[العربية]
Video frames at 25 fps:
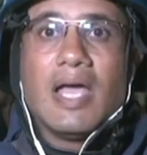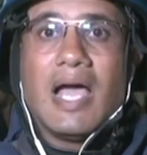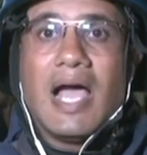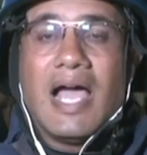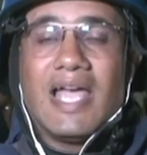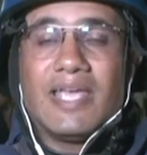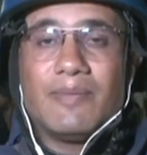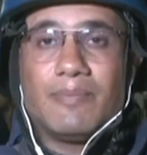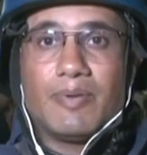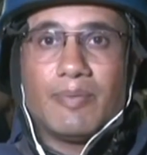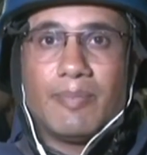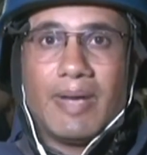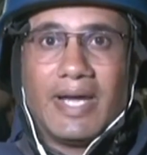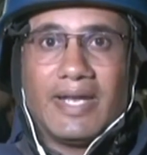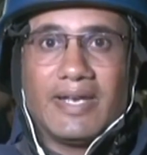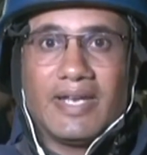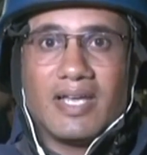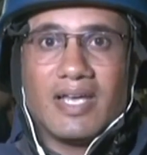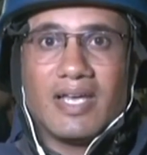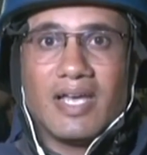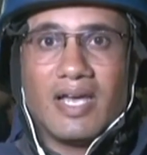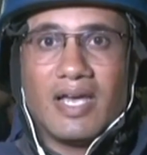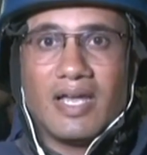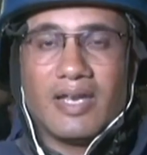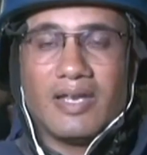أي بمعنى
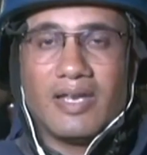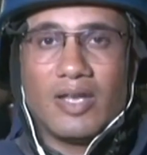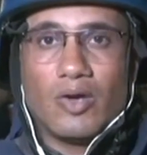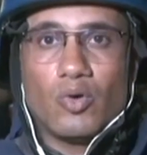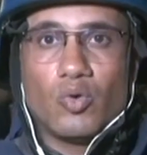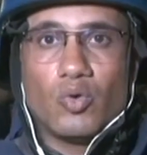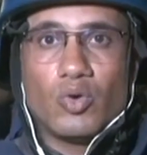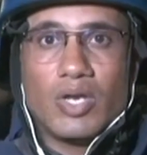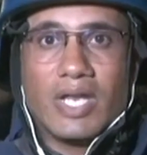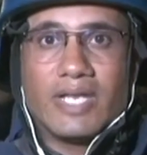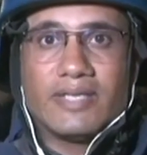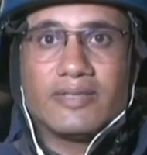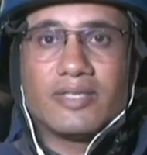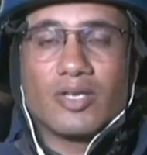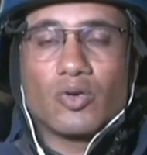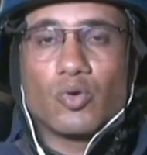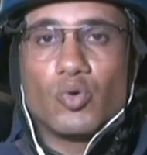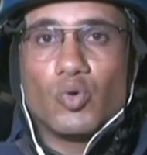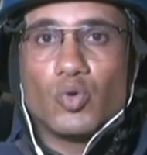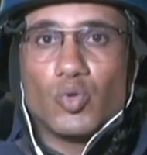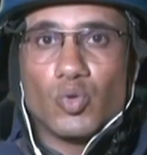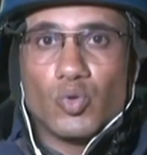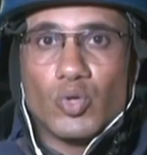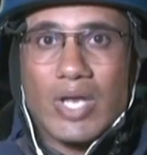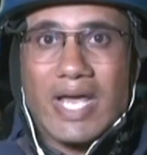أنه لن
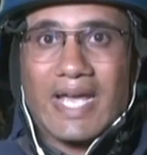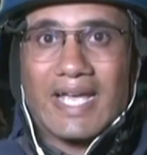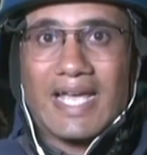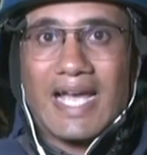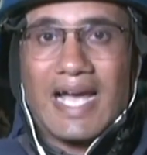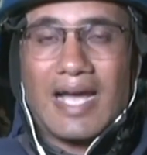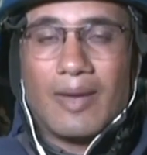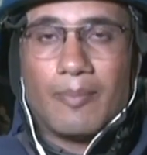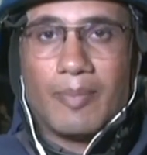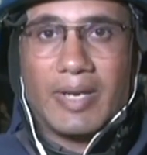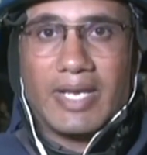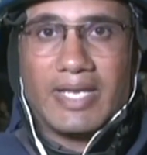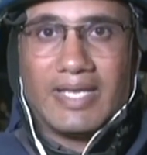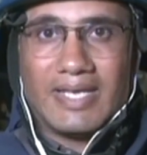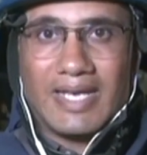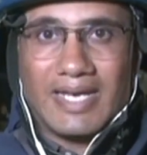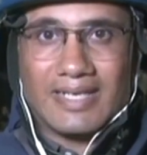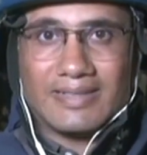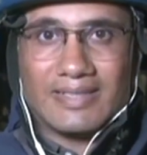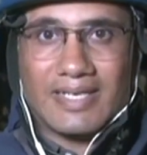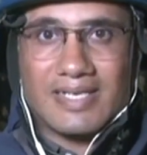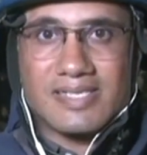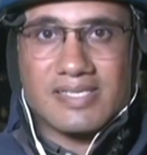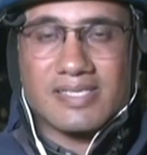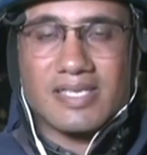تكون هناك
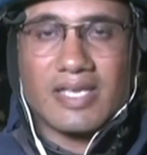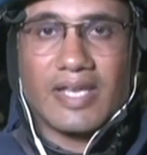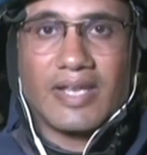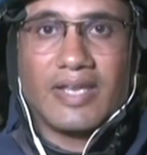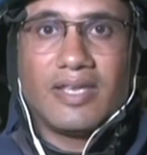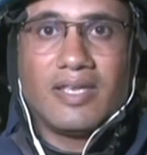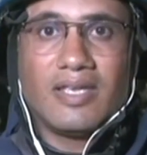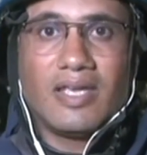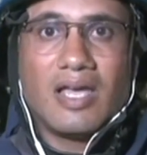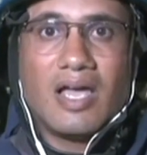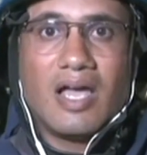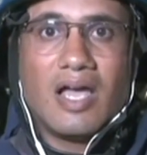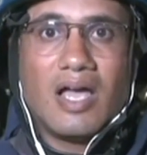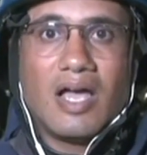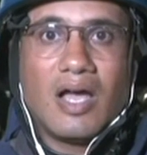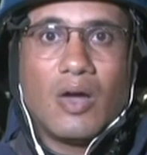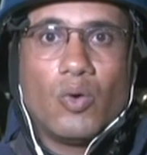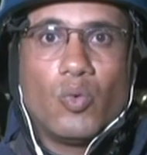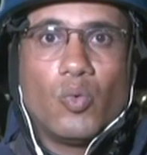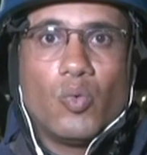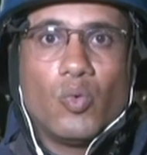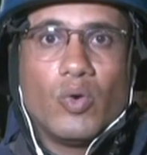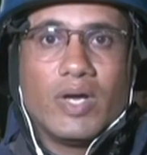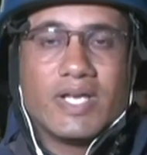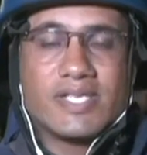عمليات عسكرية
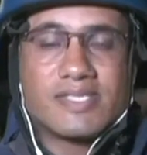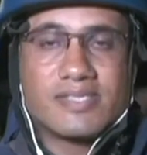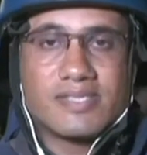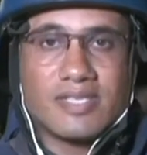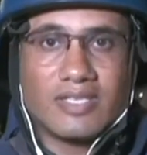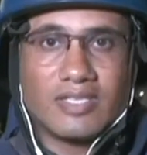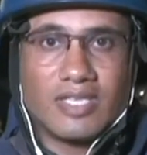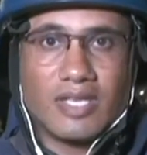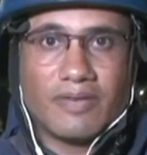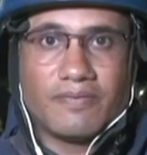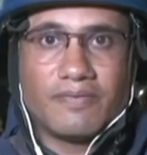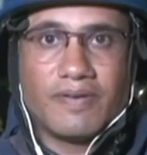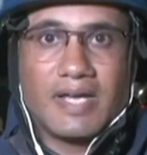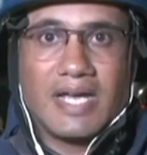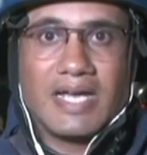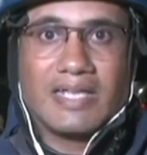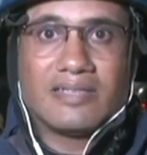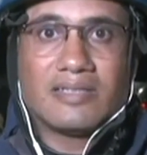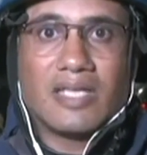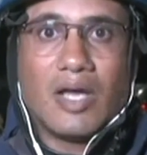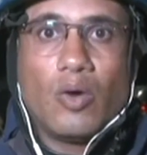أو استهدافات